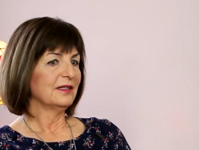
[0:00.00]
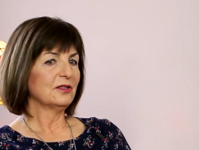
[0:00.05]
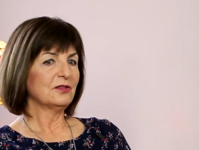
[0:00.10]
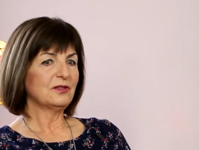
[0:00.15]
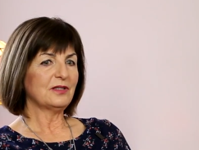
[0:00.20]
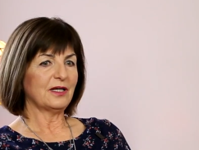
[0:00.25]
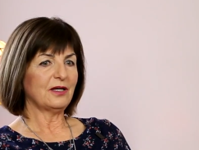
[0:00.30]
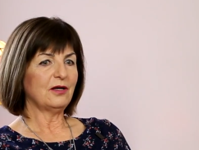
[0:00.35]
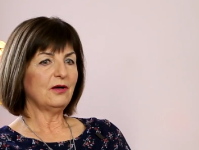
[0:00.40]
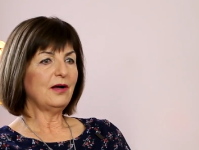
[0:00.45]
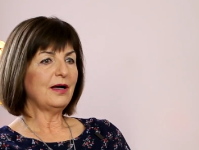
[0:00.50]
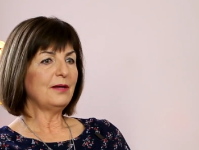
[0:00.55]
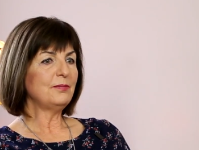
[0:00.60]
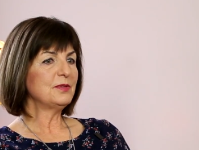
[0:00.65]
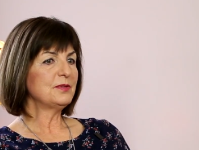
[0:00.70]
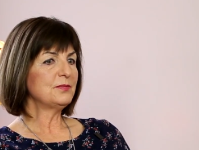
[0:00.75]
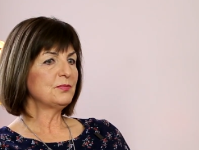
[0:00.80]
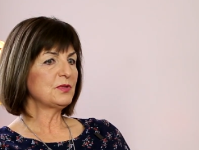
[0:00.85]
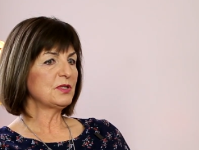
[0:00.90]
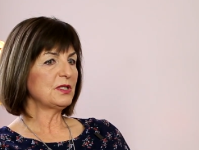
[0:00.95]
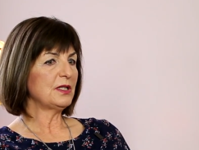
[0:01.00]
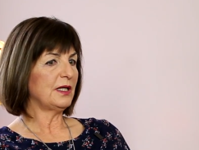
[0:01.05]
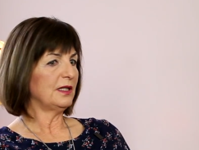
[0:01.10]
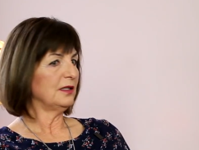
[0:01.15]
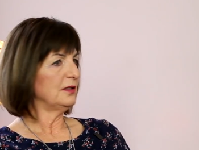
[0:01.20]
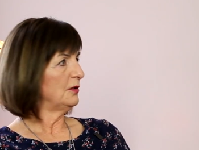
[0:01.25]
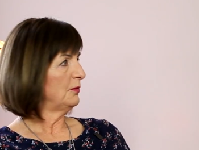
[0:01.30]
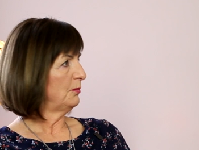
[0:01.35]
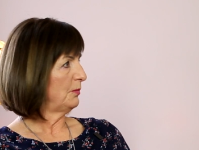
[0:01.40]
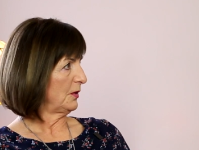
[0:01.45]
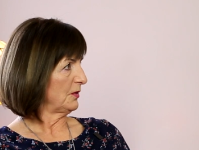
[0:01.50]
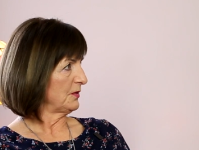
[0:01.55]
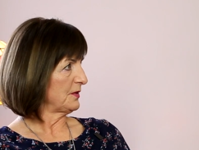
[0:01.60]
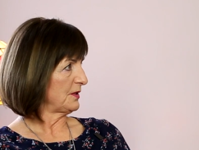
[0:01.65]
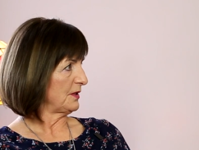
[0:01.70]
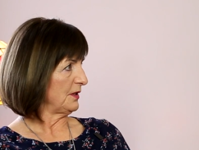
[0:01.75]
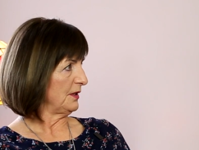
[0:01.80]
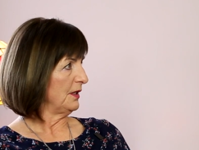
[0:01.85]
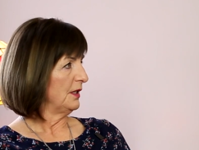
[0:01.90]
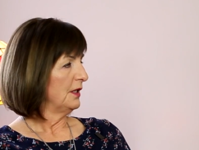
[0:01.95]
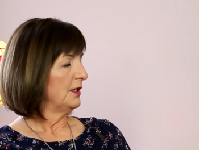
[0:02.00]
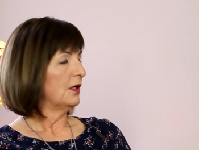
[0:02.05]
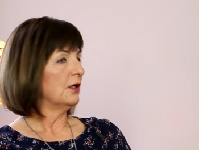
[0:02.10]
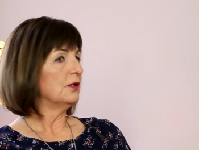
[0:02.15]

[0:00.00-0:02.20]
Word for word: do tego, aby przyjechali do Polski.